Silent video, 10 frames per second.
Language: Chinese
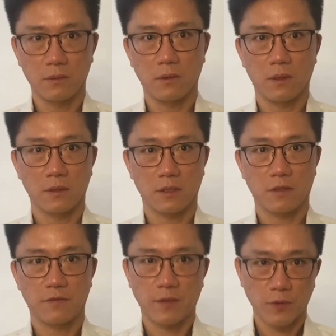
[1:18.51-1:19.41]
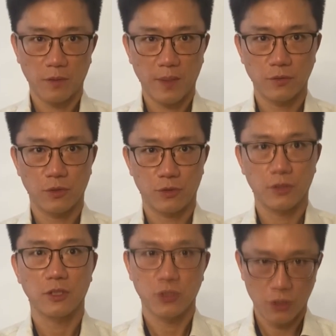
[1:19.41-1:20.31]
如果这个发封的判决确
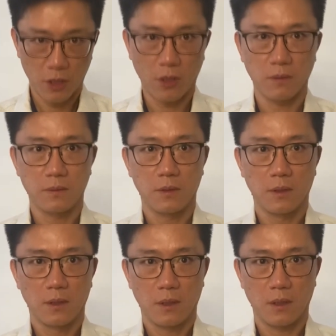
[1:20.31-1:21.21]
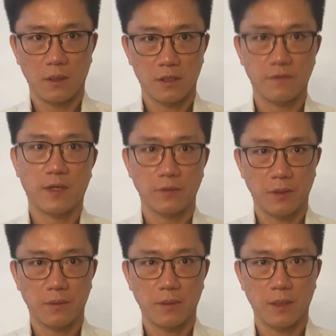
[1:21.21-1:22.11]
定之后，呃，司法
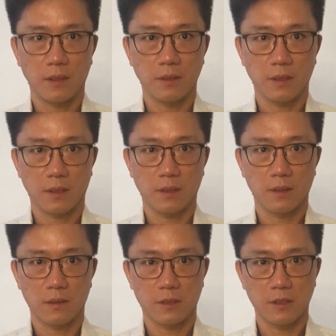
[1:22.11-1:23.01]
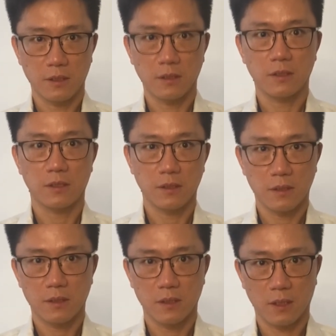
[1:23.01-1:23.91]
院会这个进行行
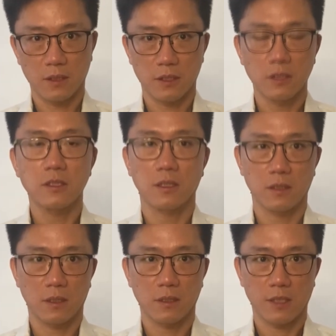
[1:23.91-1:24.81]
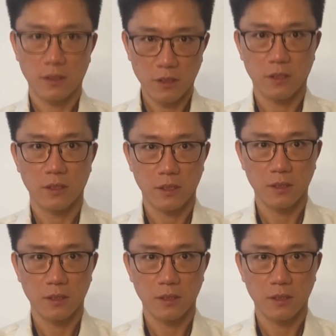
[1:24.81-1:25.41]
这个行政的强制执